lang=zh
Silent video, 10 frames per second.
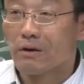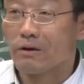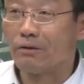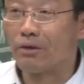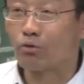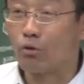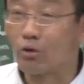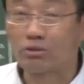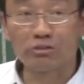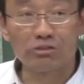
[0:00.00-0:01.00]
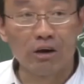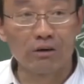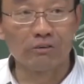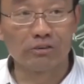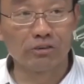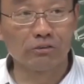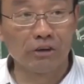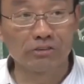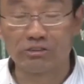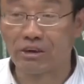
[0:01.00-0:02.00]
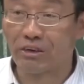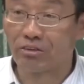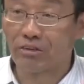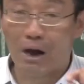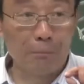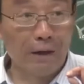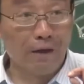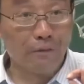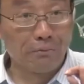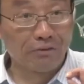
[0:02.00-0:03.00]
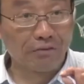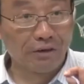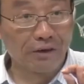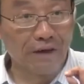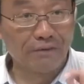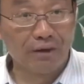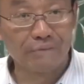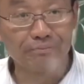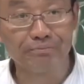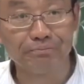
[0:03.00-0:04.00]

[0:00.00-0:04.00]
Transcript: 可见中国思想和西方思想的差别啊，我们在这里看到了。